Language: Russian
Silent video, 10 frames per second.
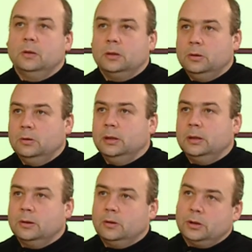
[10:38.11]
то есть люди,
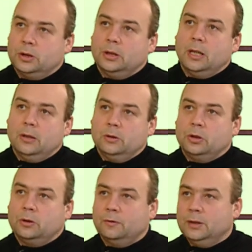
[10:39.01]
которые считают,
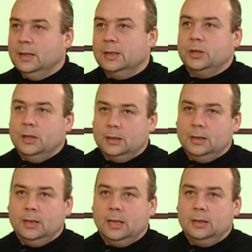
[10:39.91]
что все наши
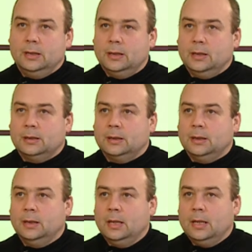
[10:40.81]
национальные интересы,